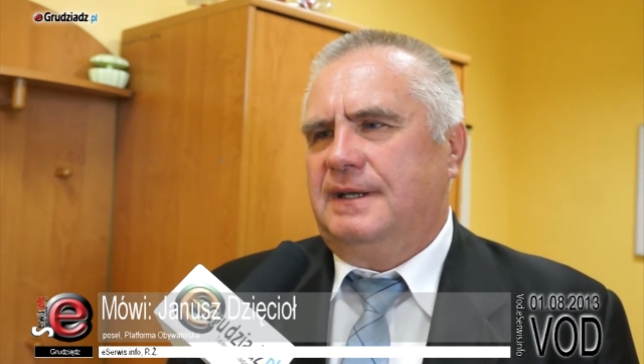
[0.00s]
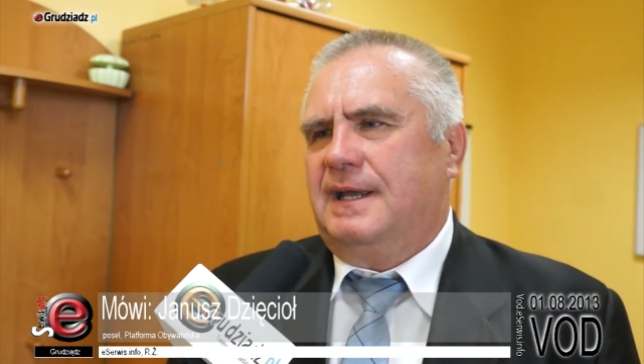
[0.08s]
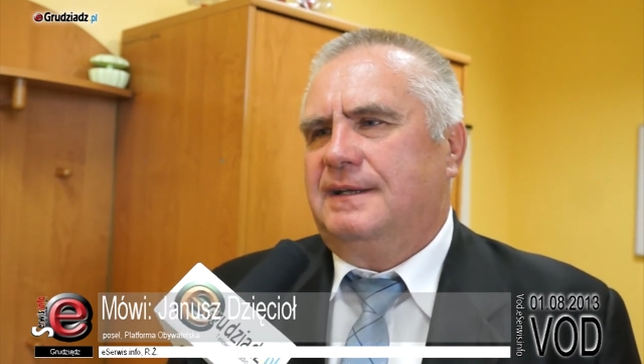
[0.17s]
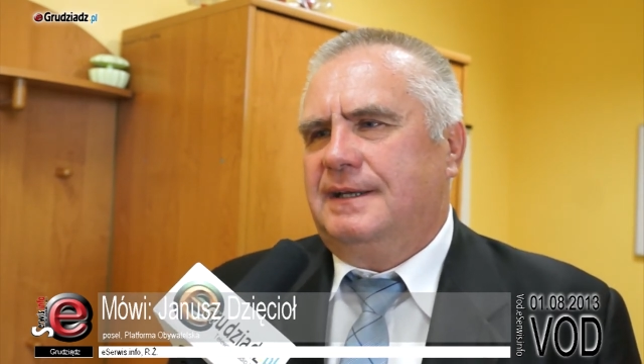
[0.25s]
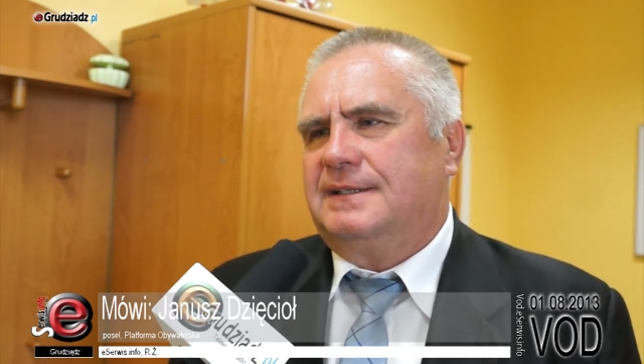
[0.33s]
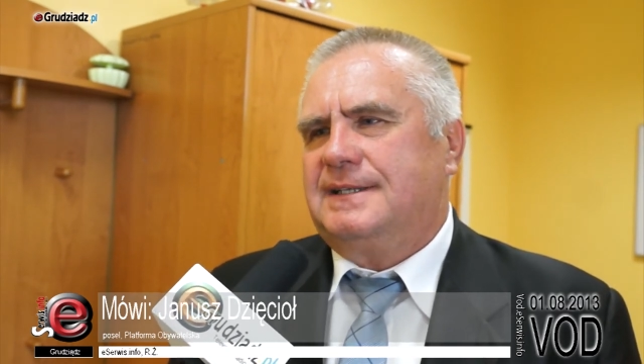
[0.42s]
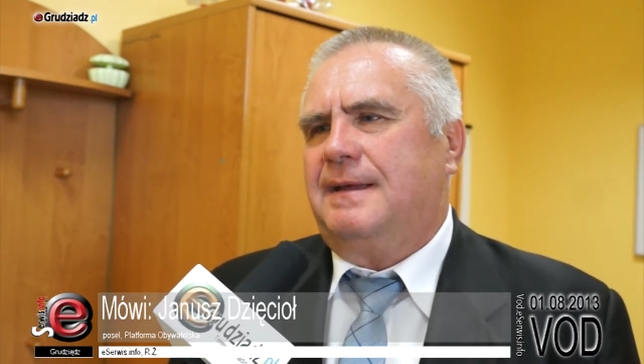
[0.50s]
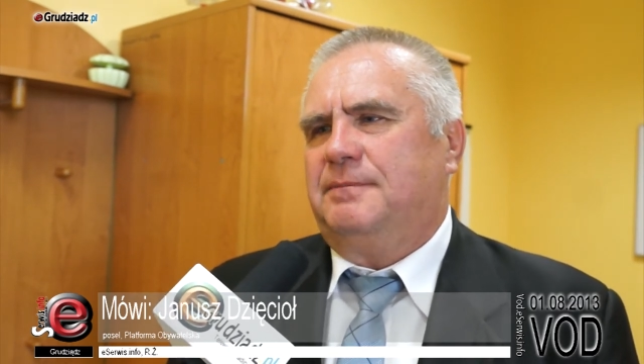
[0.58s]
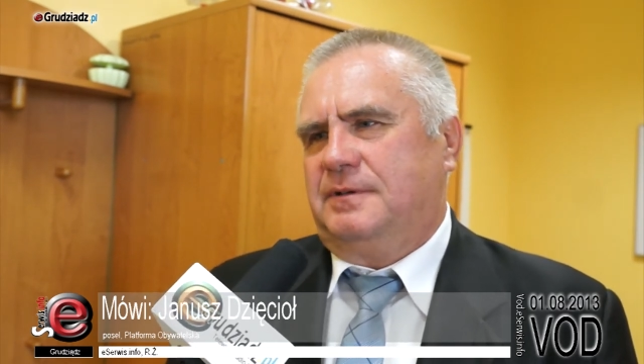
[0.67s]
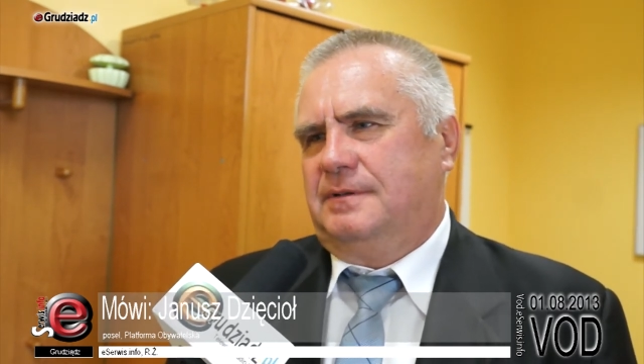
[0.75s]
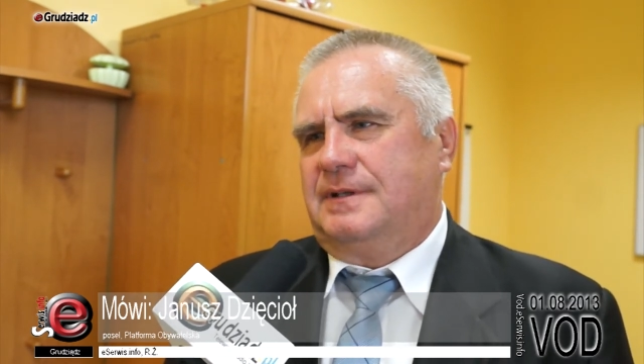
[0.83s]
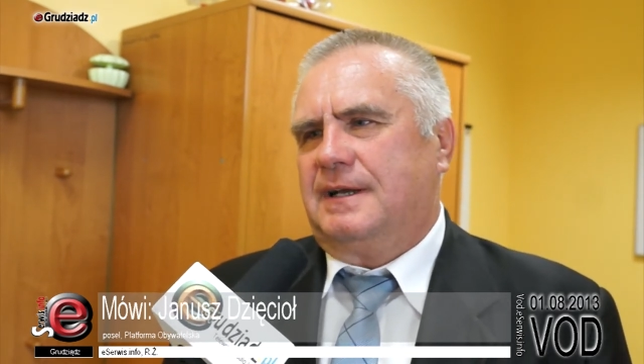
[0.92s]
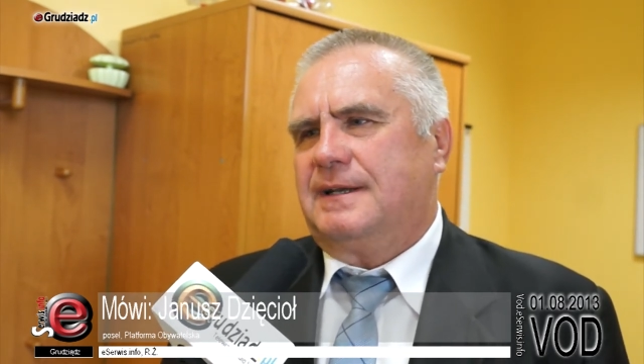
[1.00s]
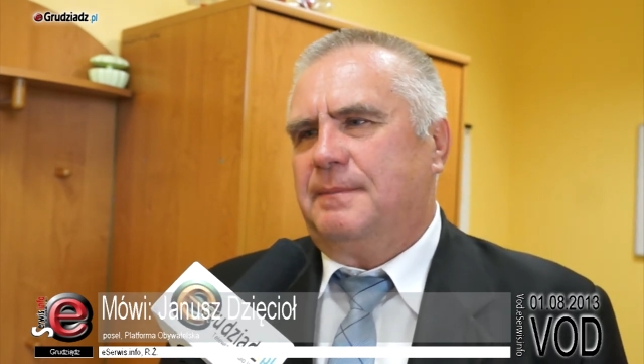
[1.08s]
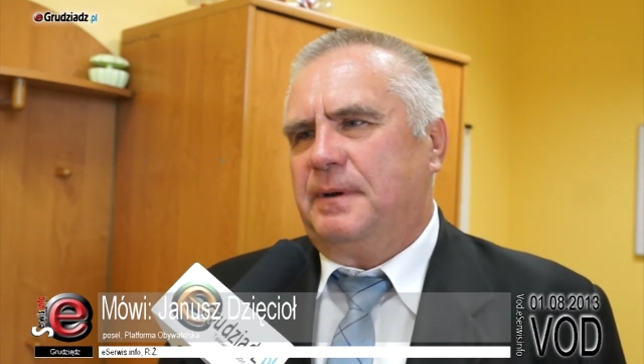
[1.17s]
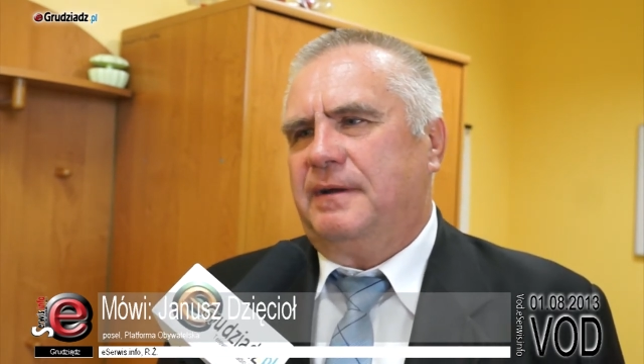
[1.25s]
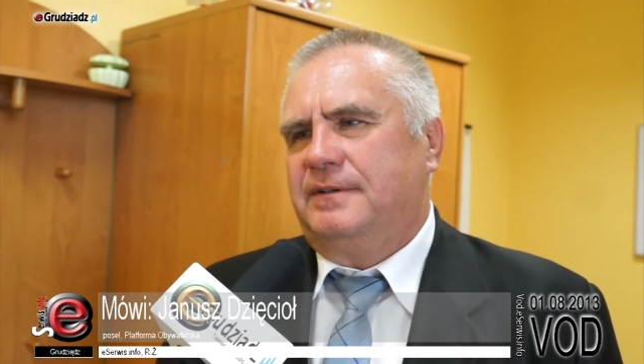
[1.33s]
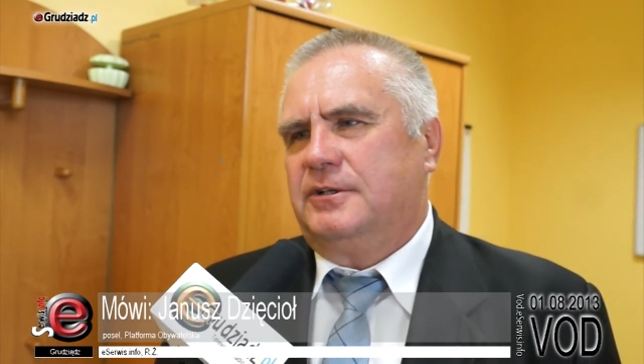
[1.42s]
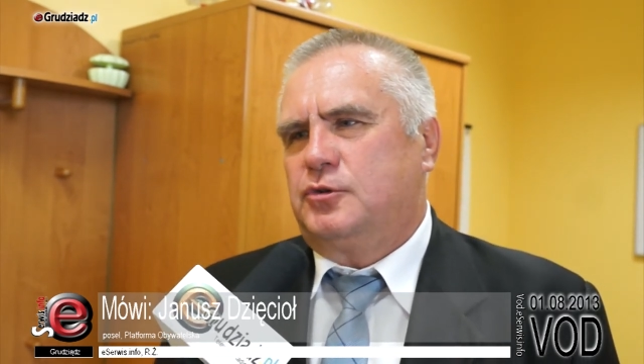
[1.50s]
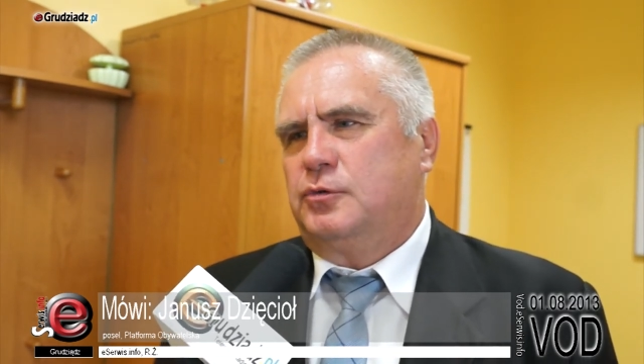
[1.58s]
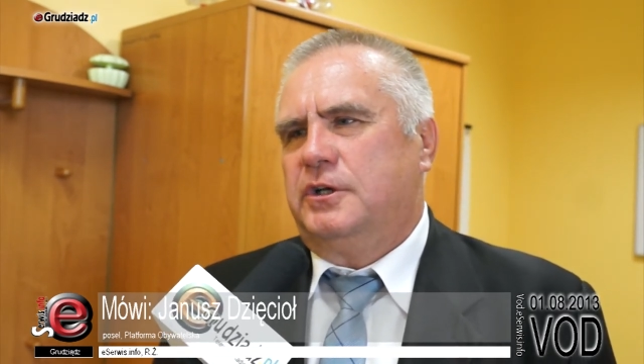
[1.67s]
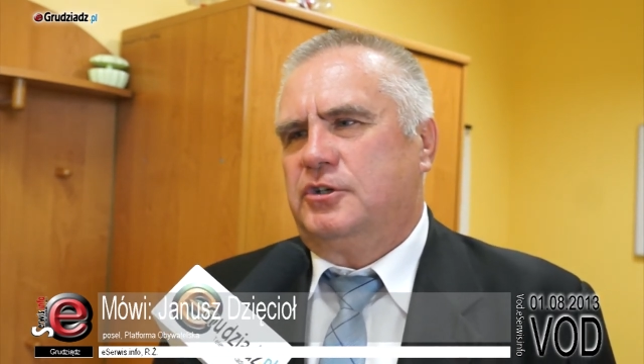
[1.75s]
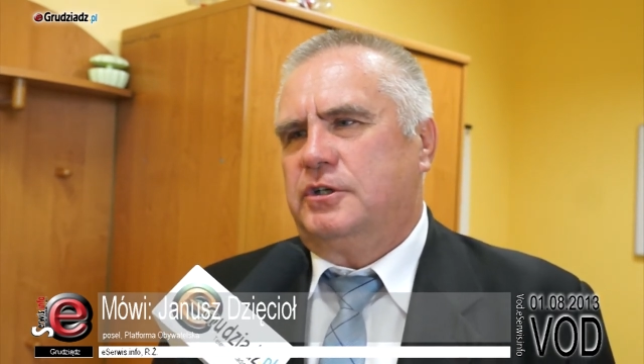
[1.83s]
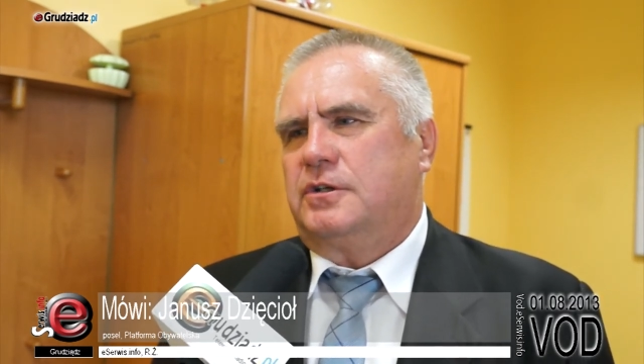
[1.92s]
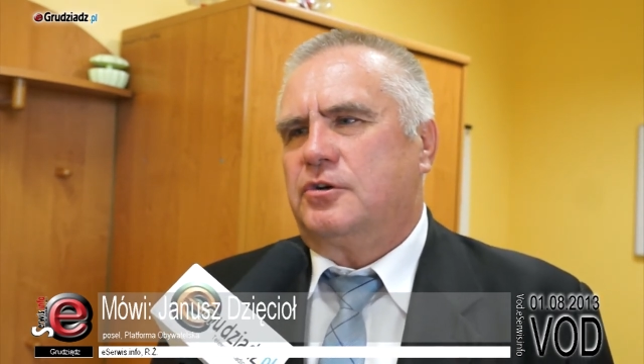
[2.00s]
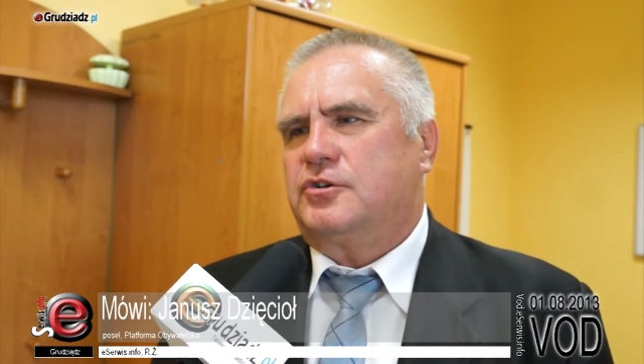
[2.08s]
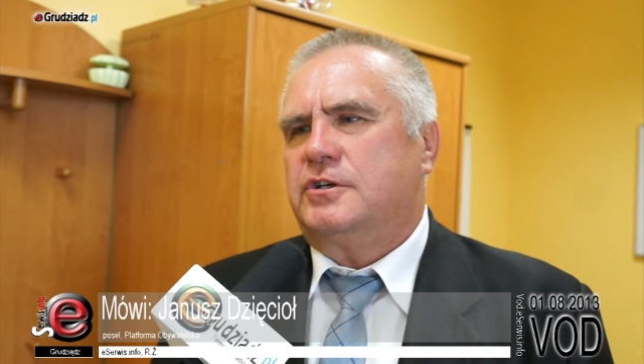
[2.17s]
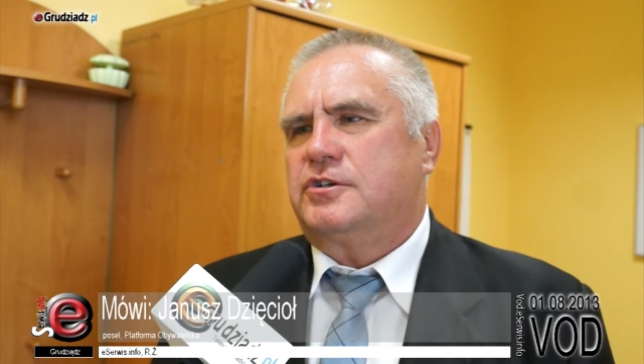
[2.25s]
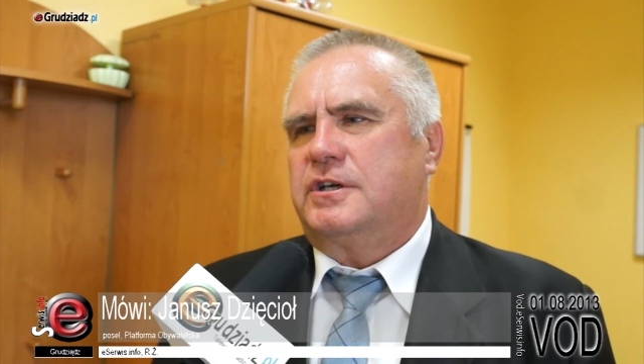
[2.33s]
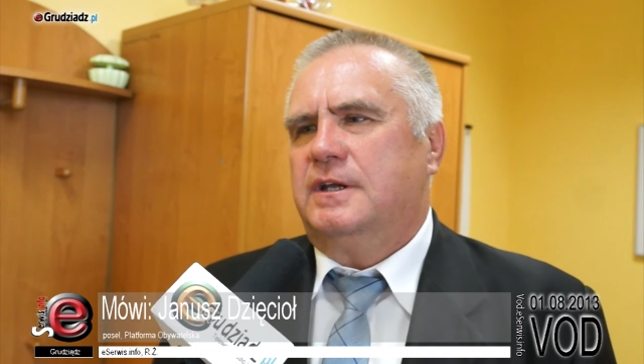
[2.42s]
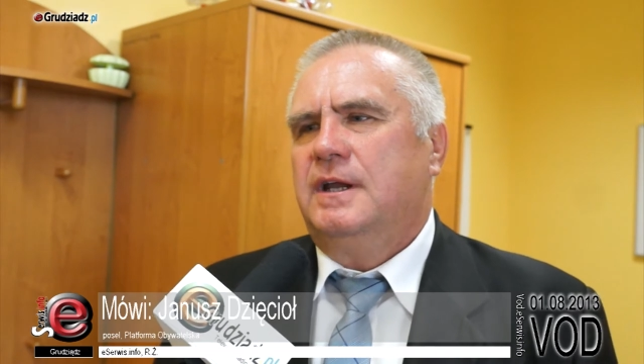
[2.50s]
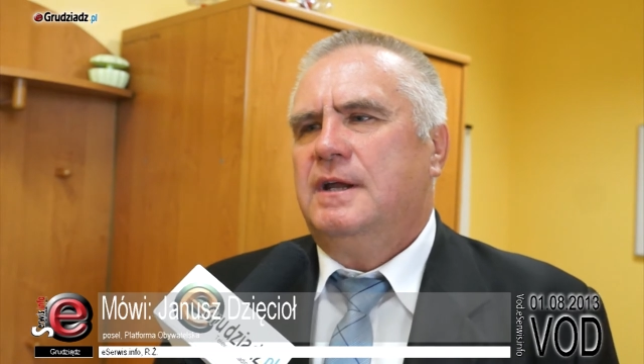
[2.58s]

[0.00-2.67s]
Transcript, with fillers: Ja, ja sam tak naprawdę czuję się troszeczkę